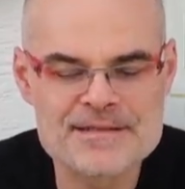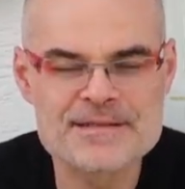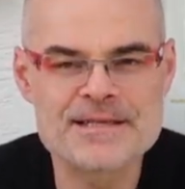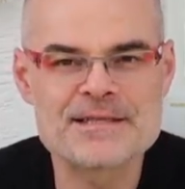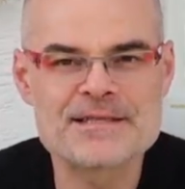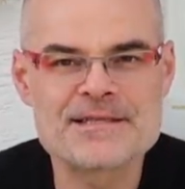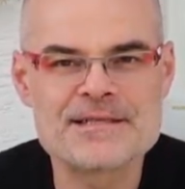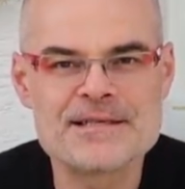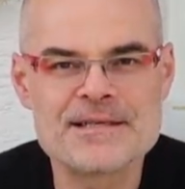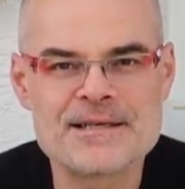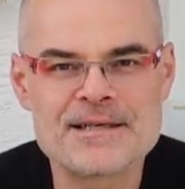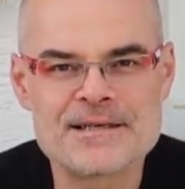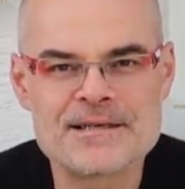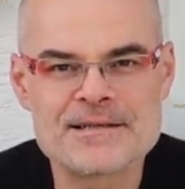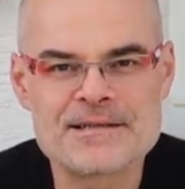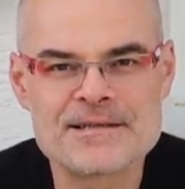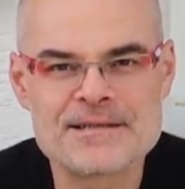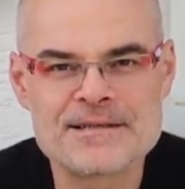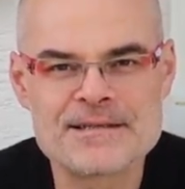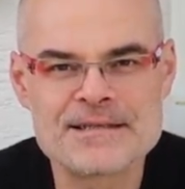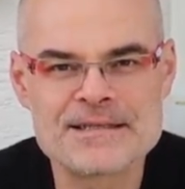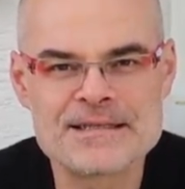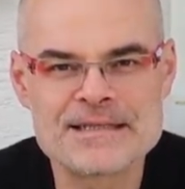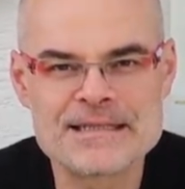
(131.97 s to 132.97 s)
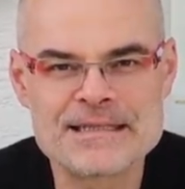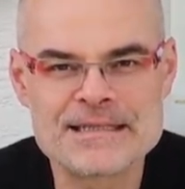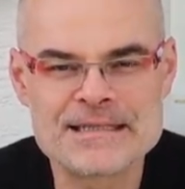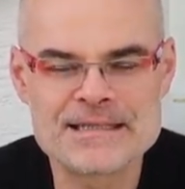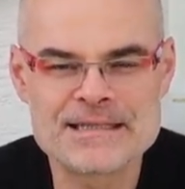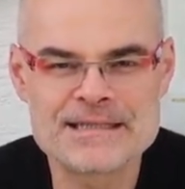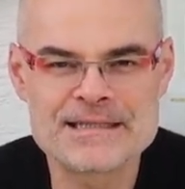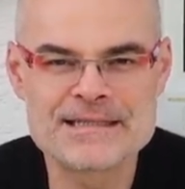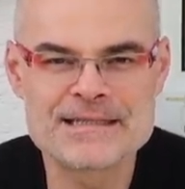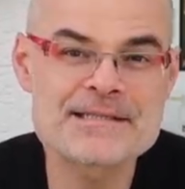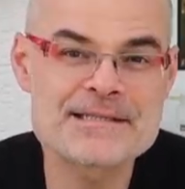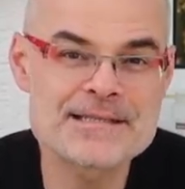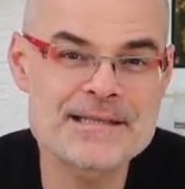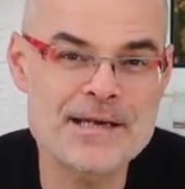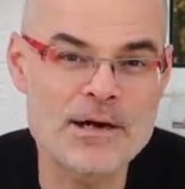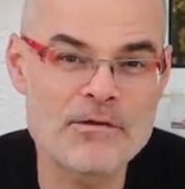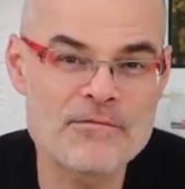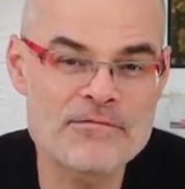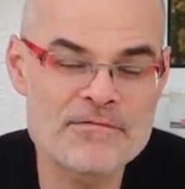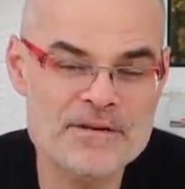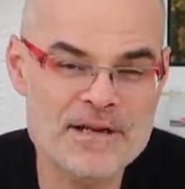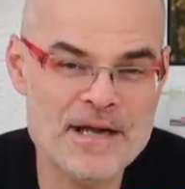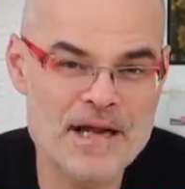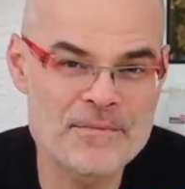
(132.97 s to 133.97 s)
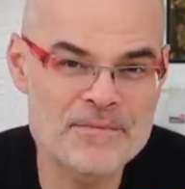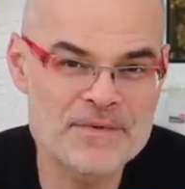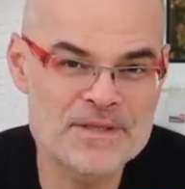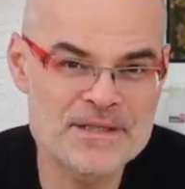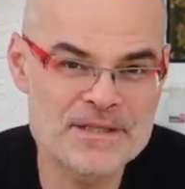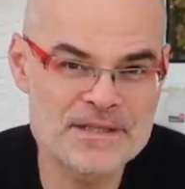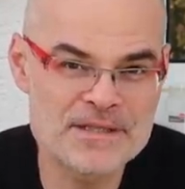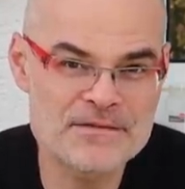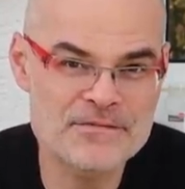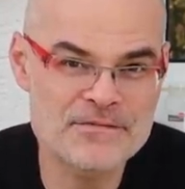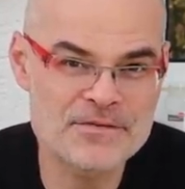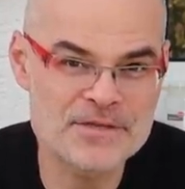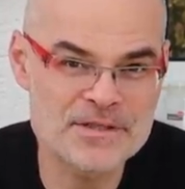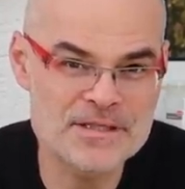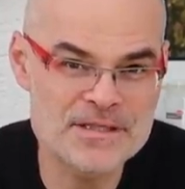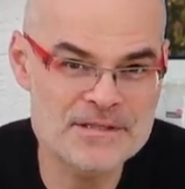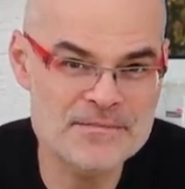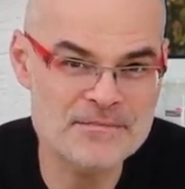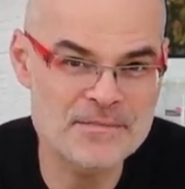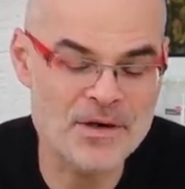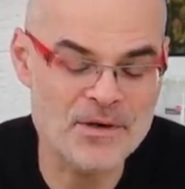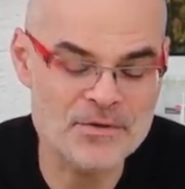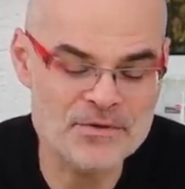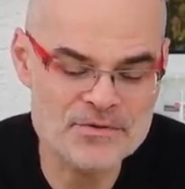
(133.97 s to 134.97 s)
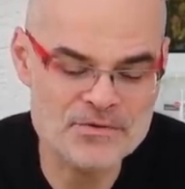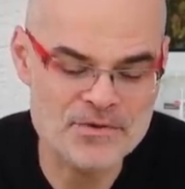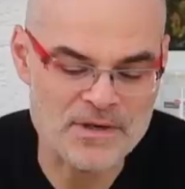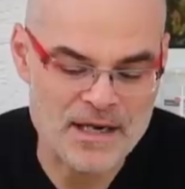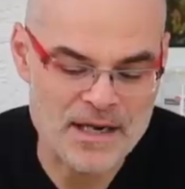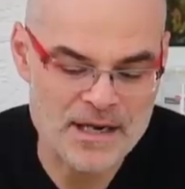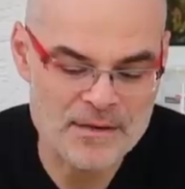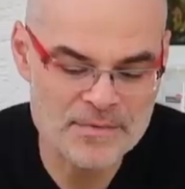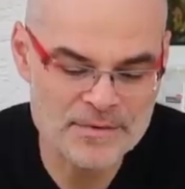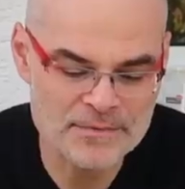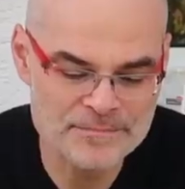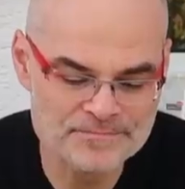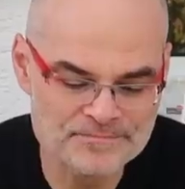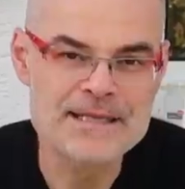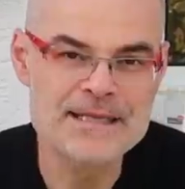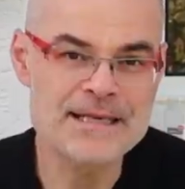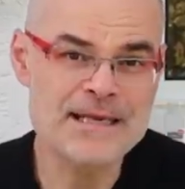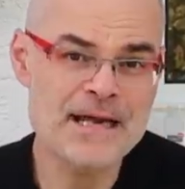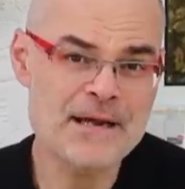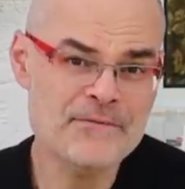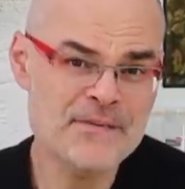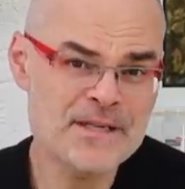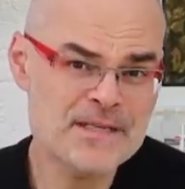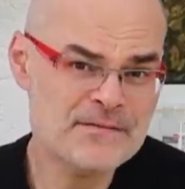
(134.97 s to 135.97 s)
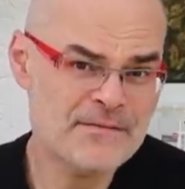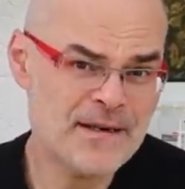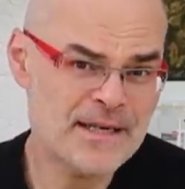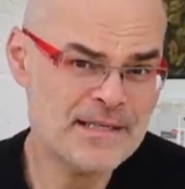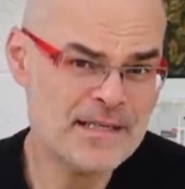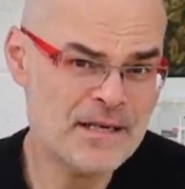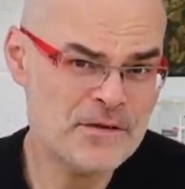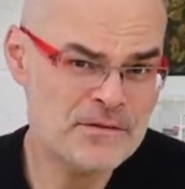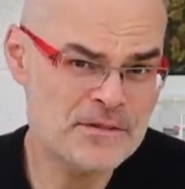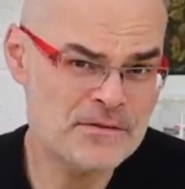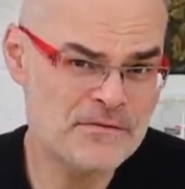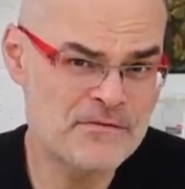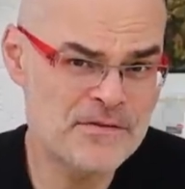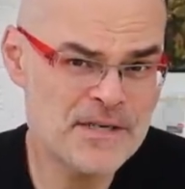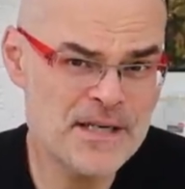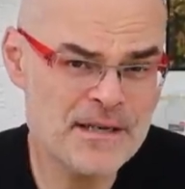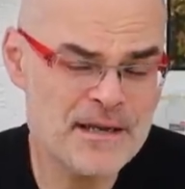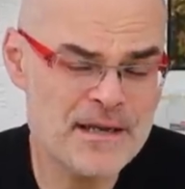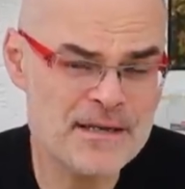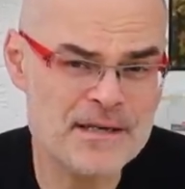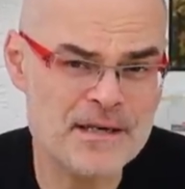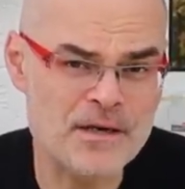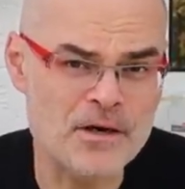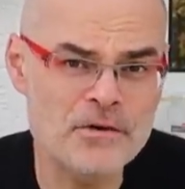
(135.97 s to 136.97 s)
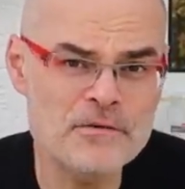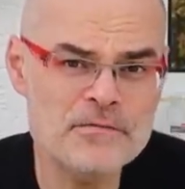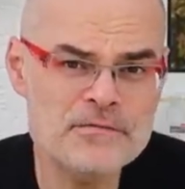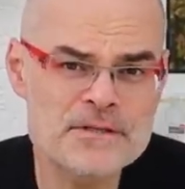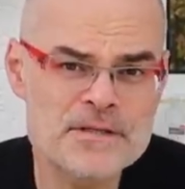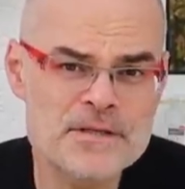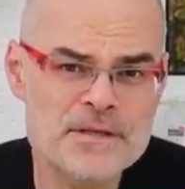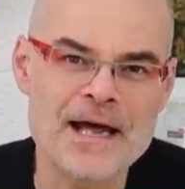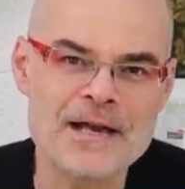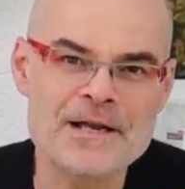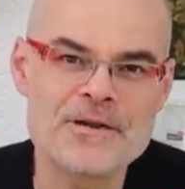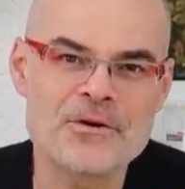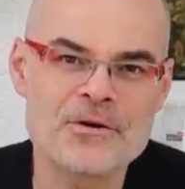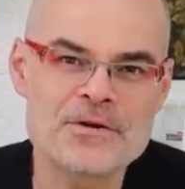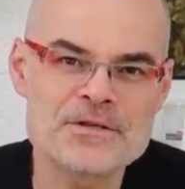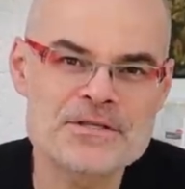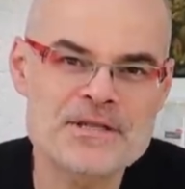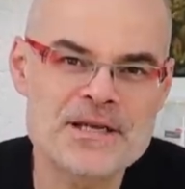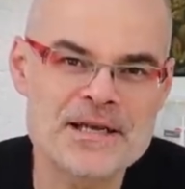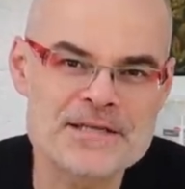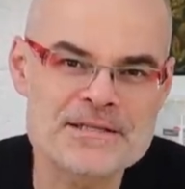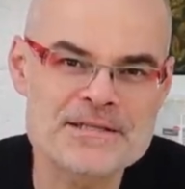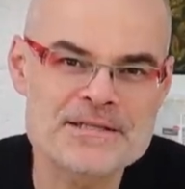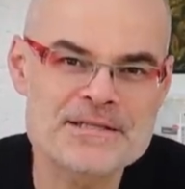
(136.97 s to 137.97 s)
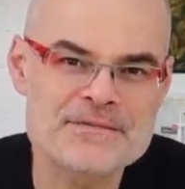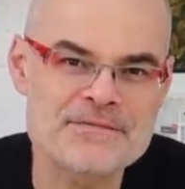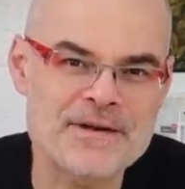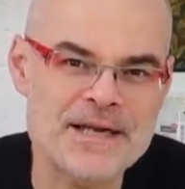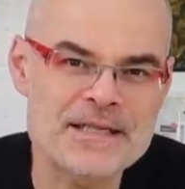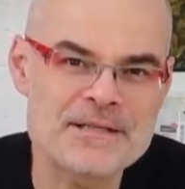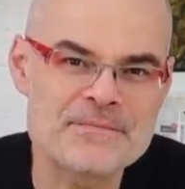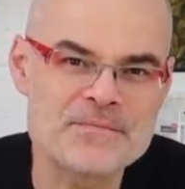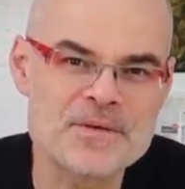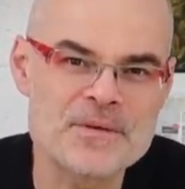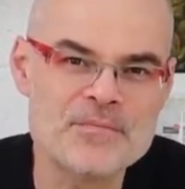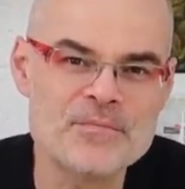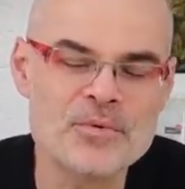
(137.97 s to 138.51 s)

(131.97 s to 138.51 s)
Ihr seht hier die letzten Aufnahmen, die ich von diesem Auto habe. Den haben wir 2004 gekauft, an Oscars zweitem